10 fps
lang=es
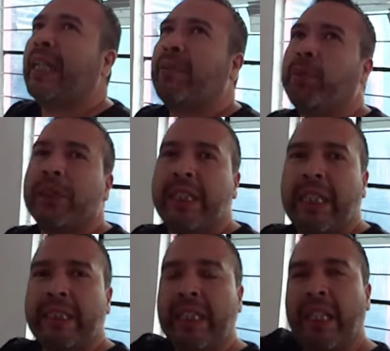digamos que
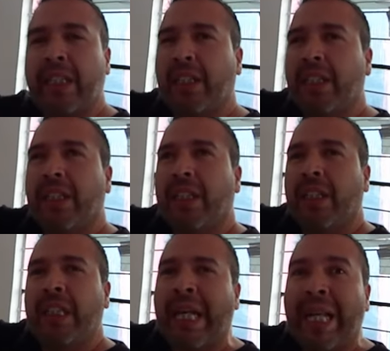hacer
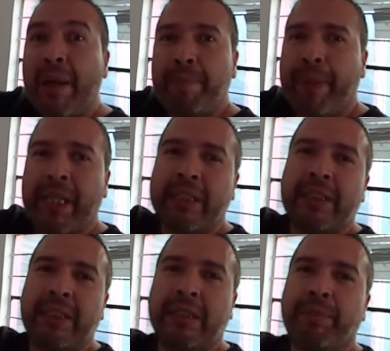la lámpara en
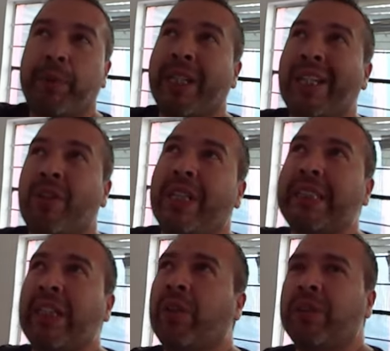sí, porque no
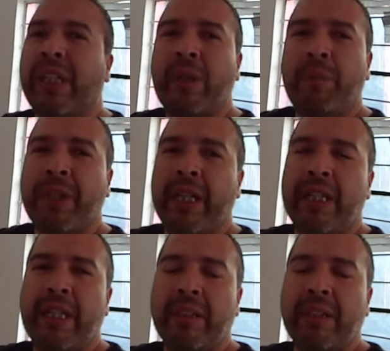las encontré como quería.